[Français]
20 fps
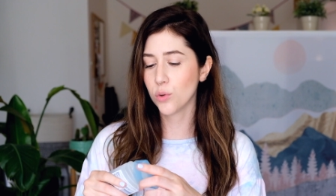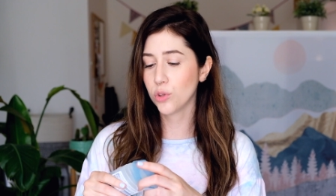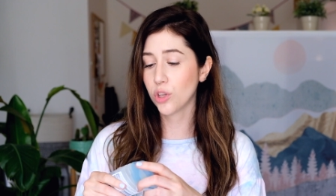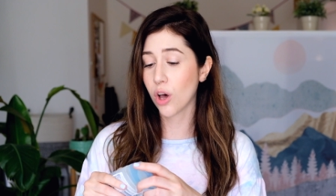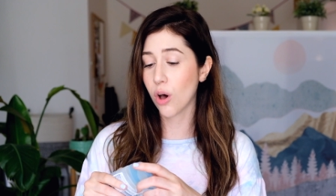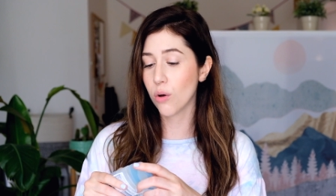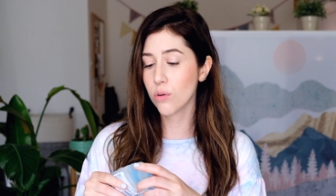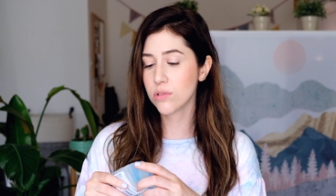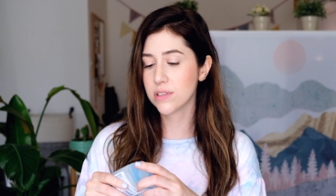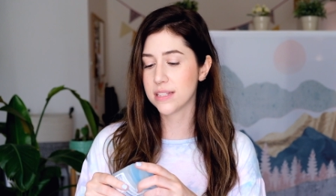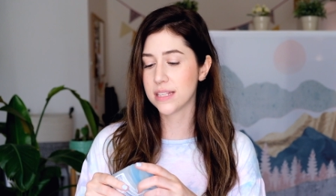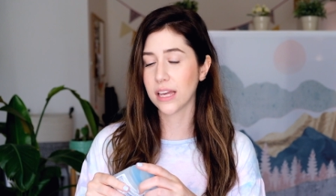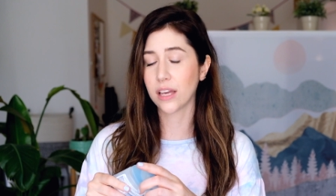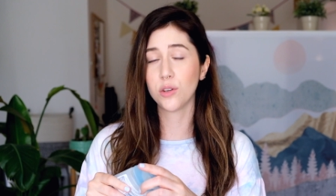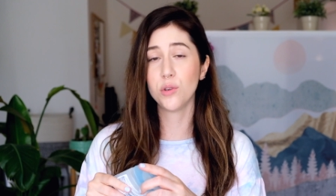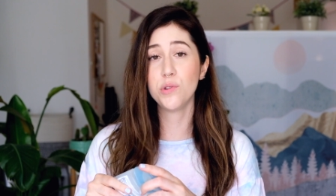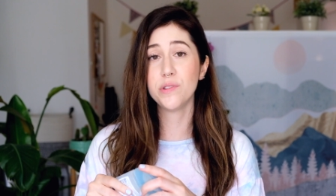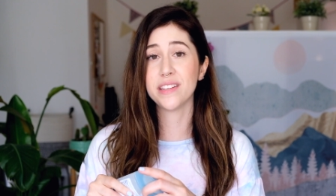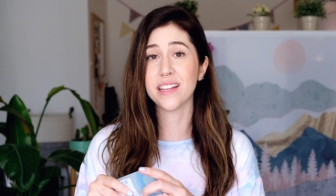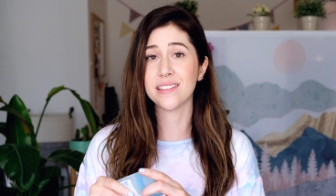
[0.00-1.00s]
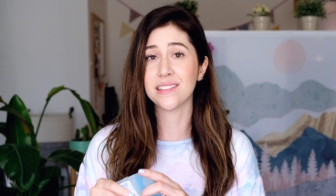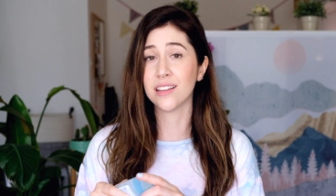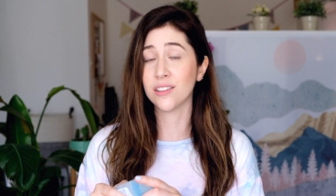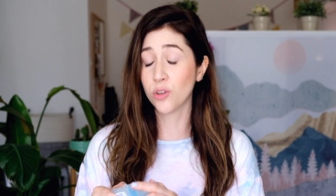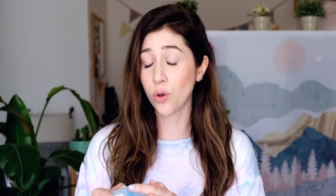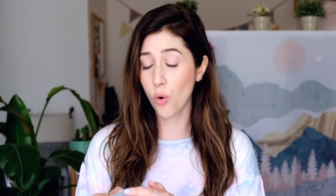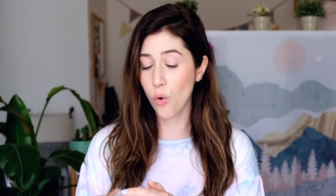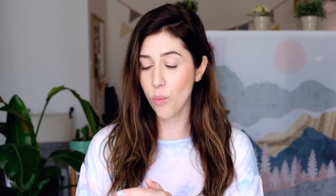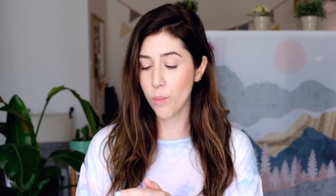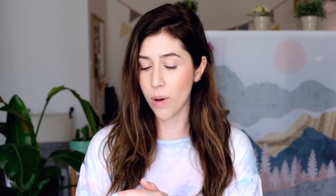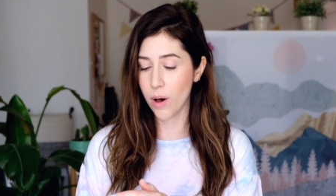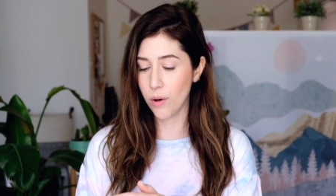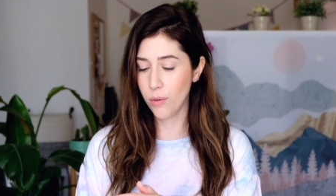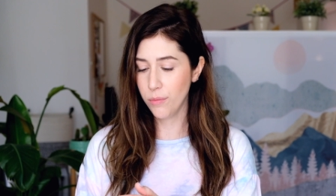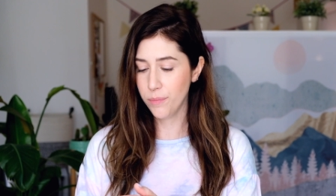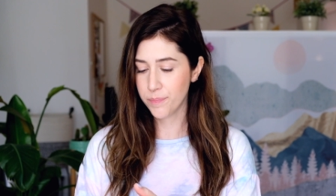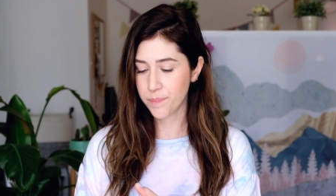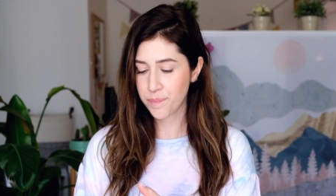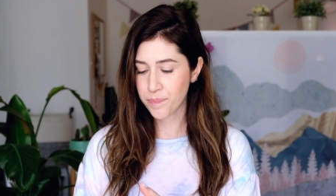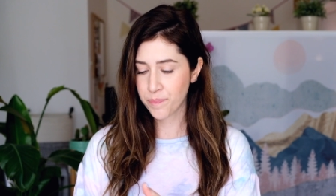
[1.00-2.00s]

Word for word: Eau de Rose, sérieux, ça sent trop bon.